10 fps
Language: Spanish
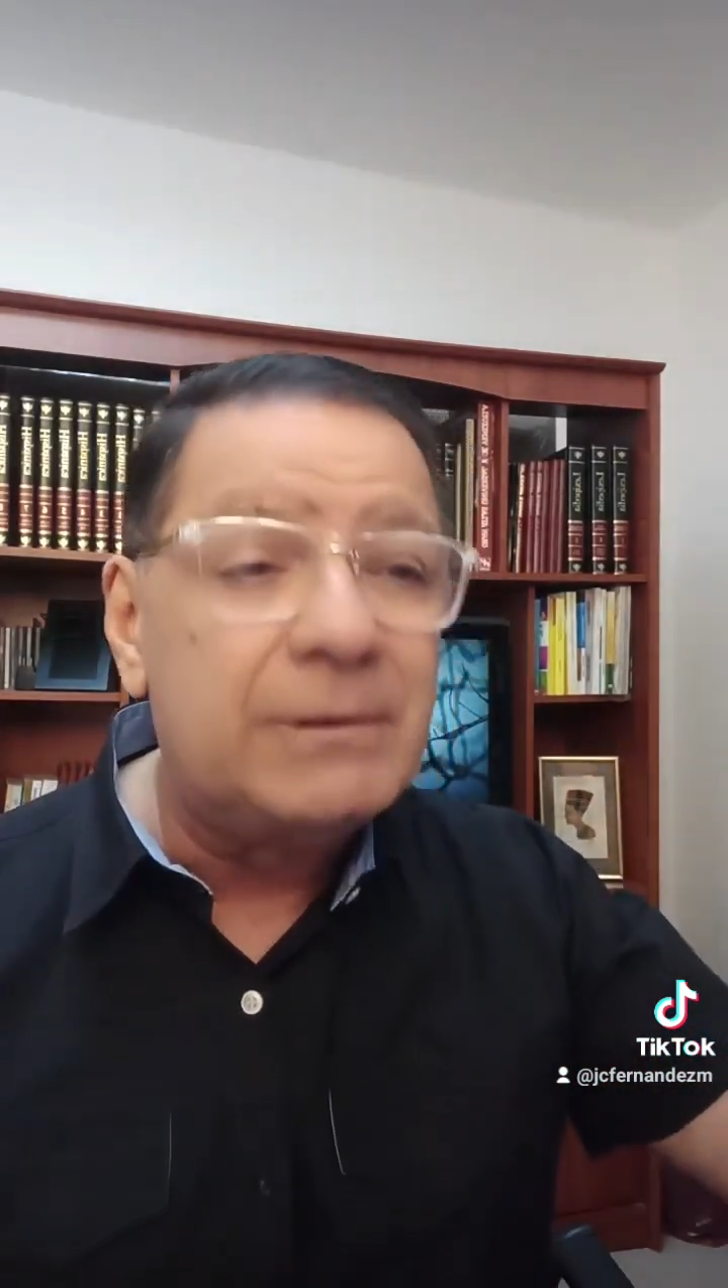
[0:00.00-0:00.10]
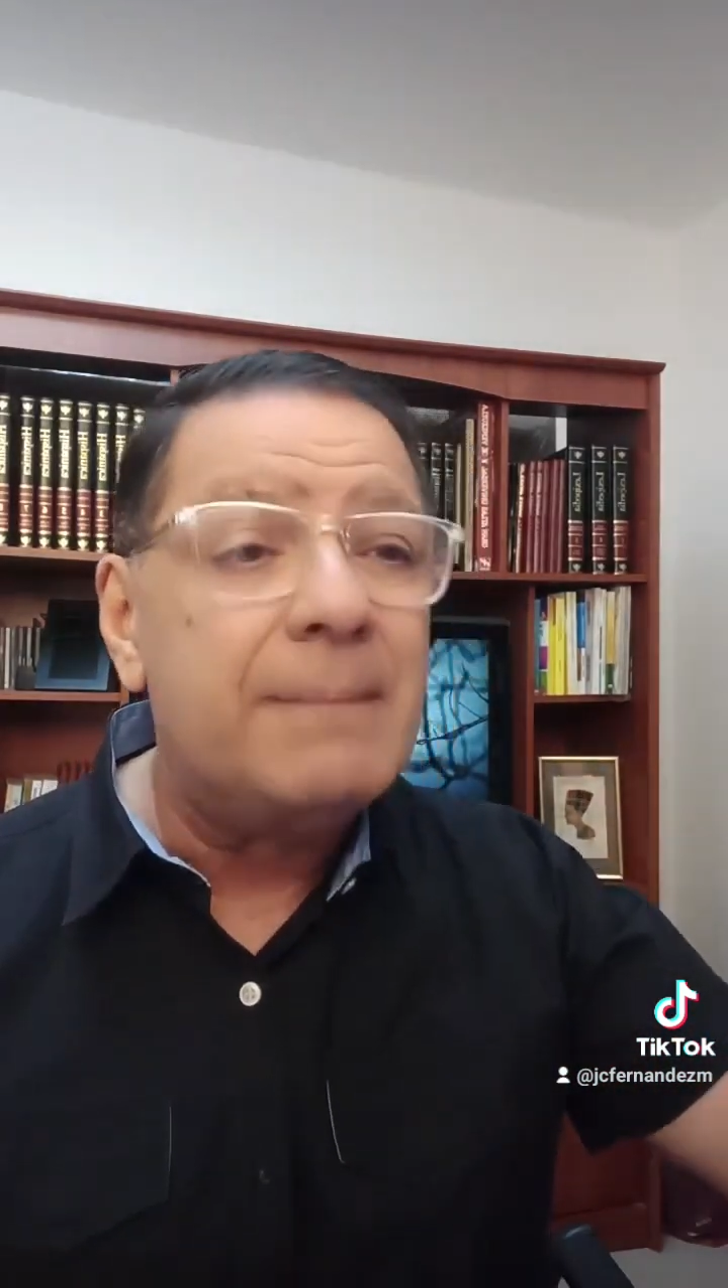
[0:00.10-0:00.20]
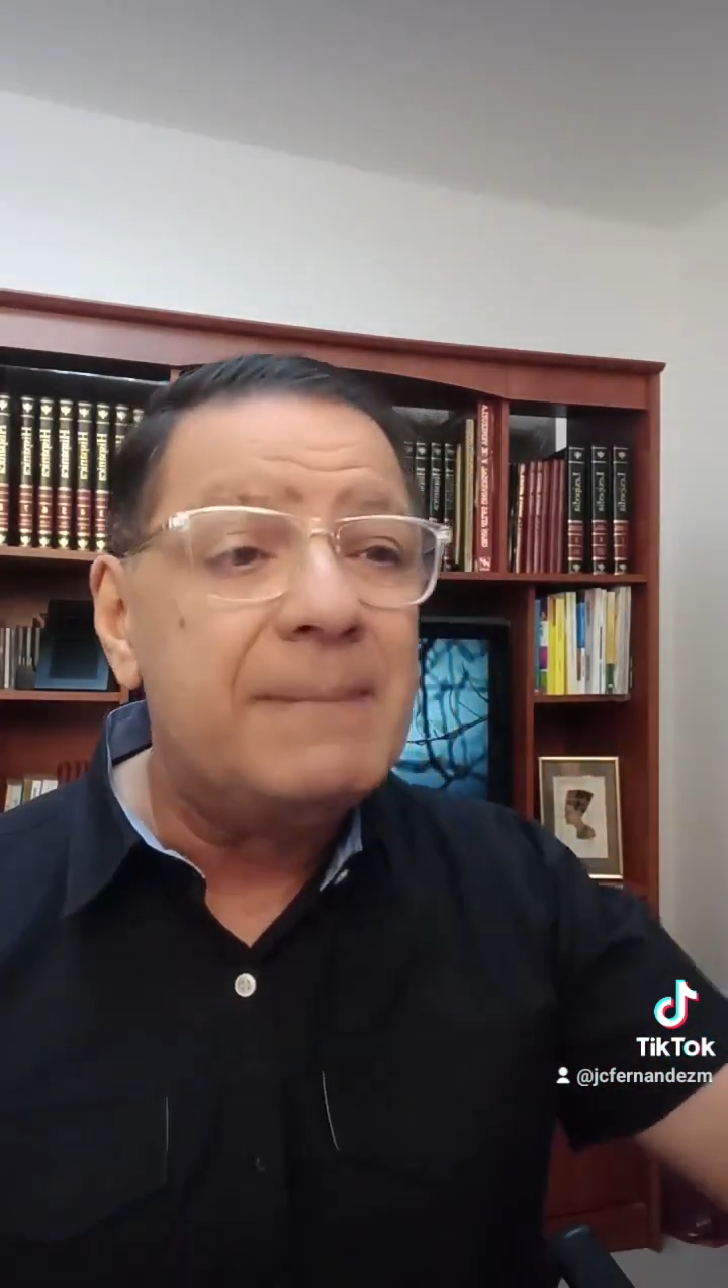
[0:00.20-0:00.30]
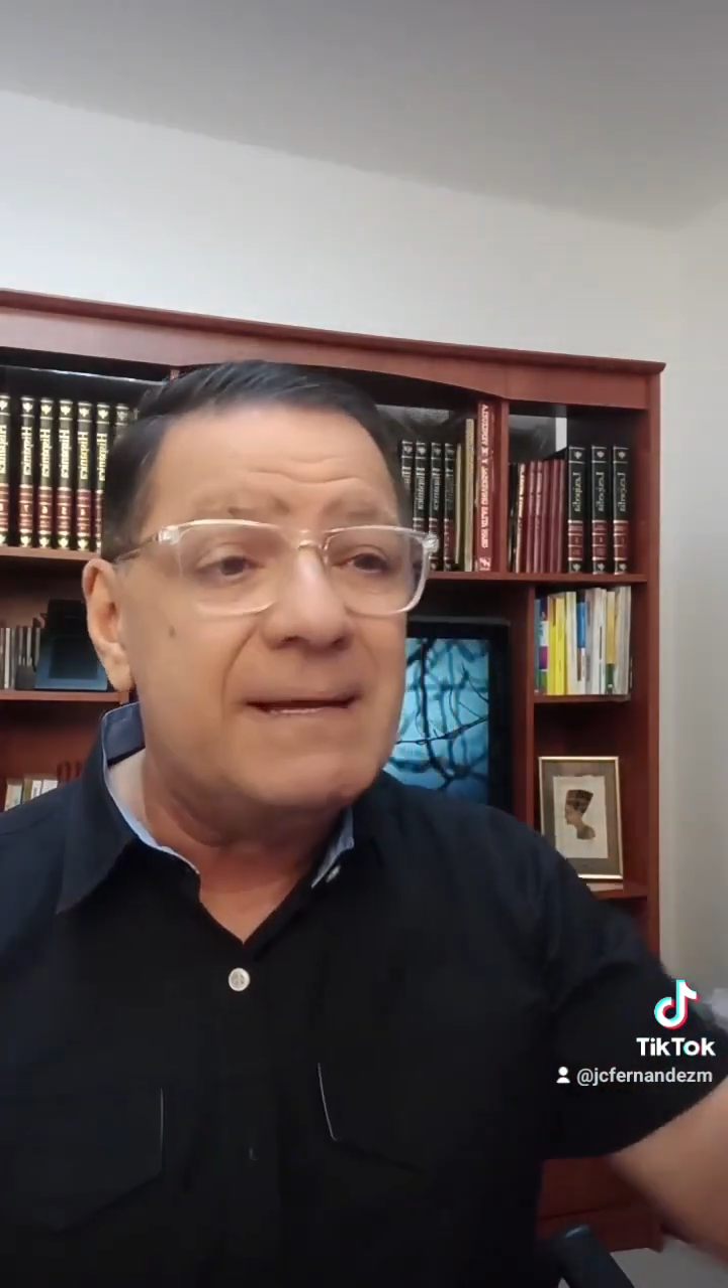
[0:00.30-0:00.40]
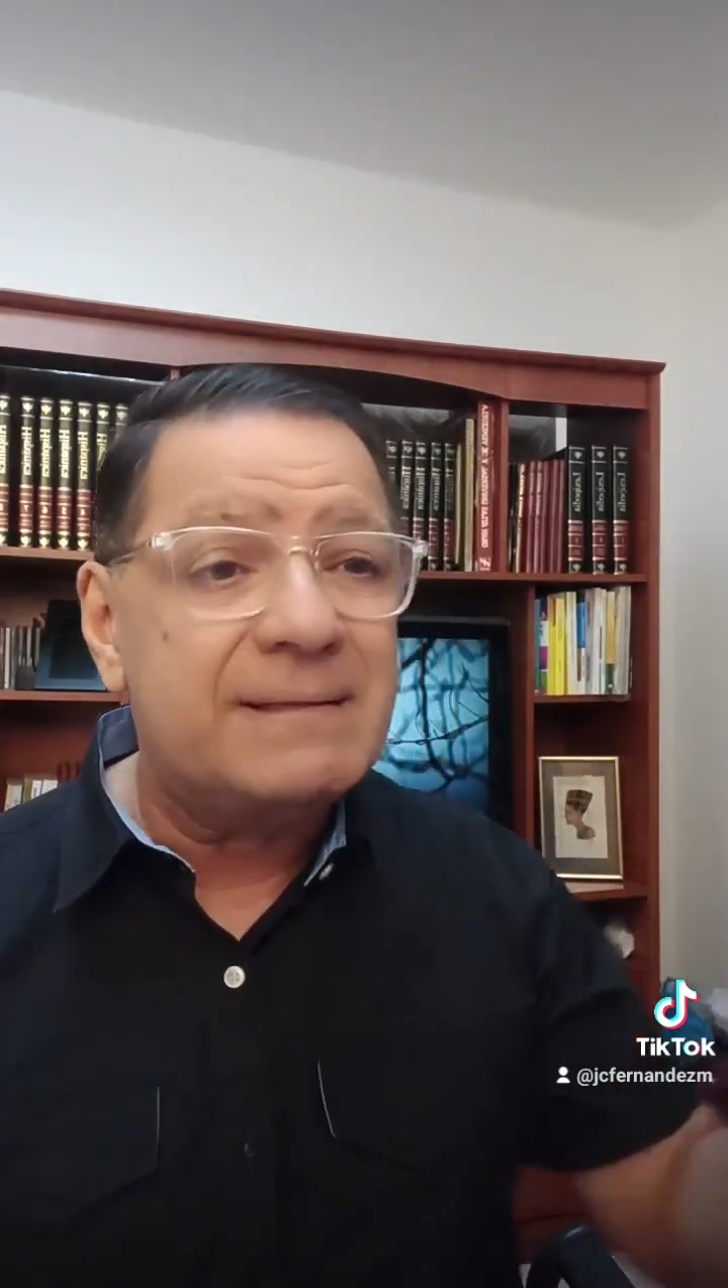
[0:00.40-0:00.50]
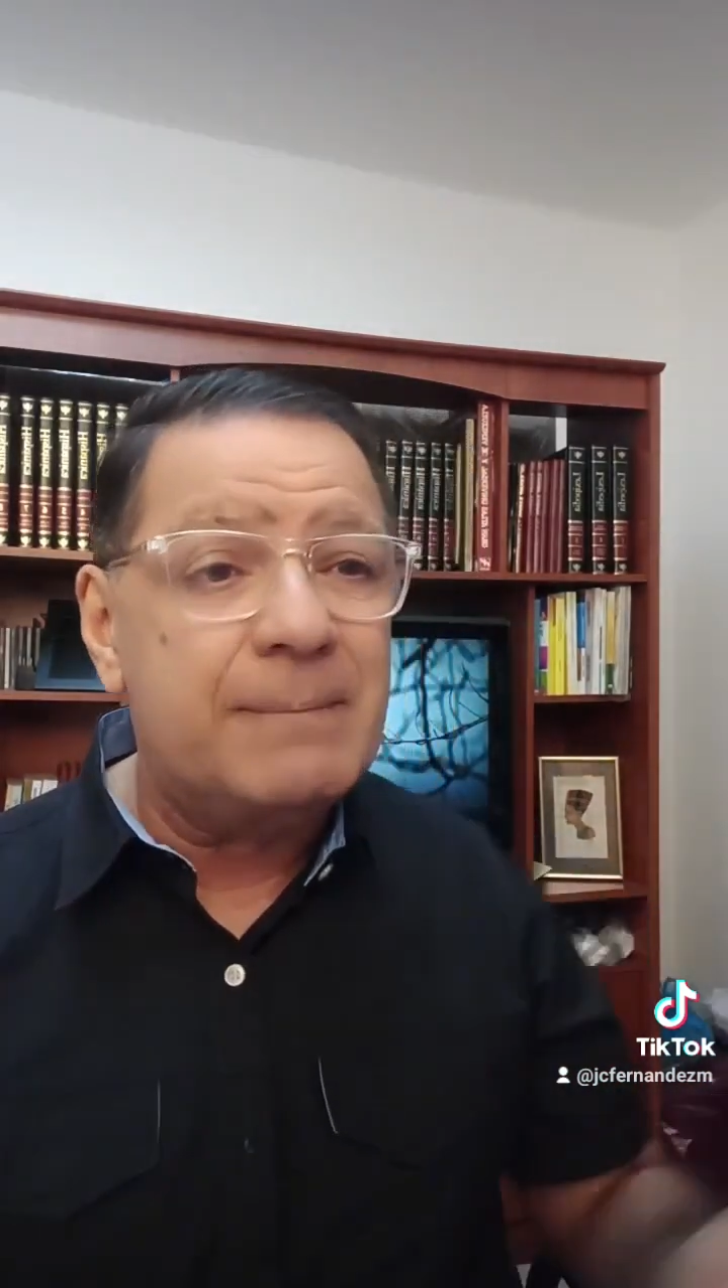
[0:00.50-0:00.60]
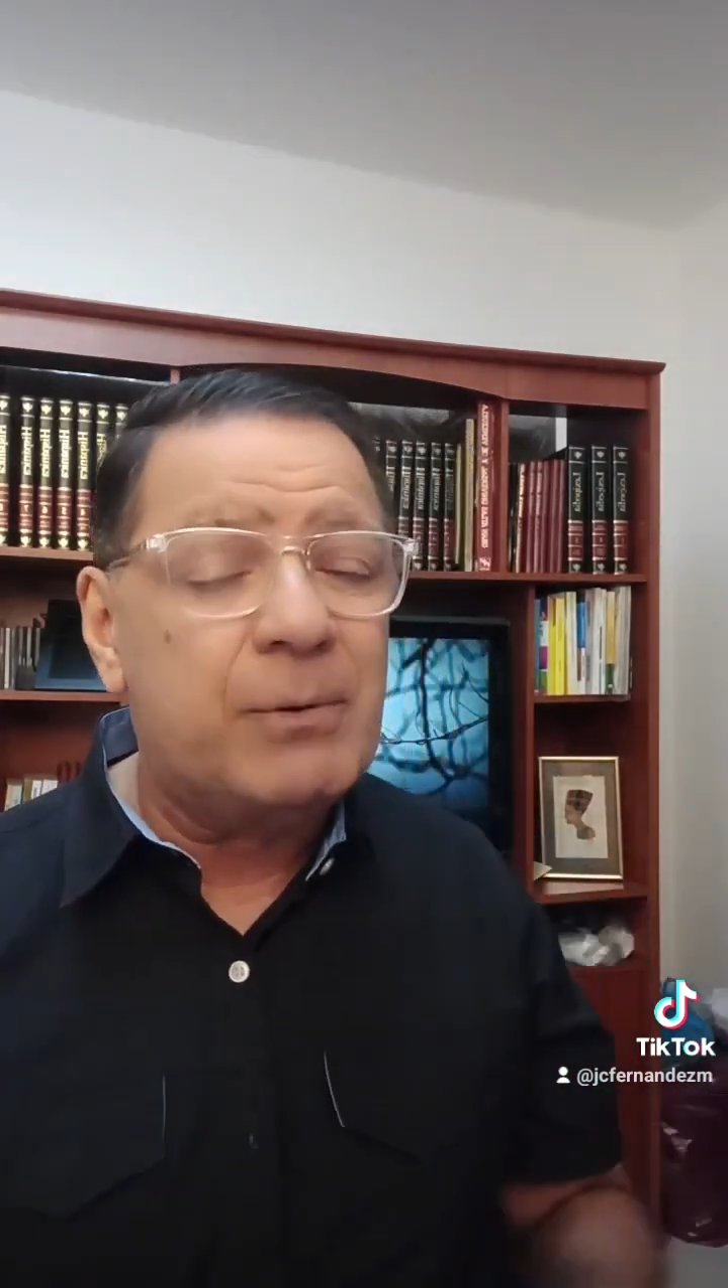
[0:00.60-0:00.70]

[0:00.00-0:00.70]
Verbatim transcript: también se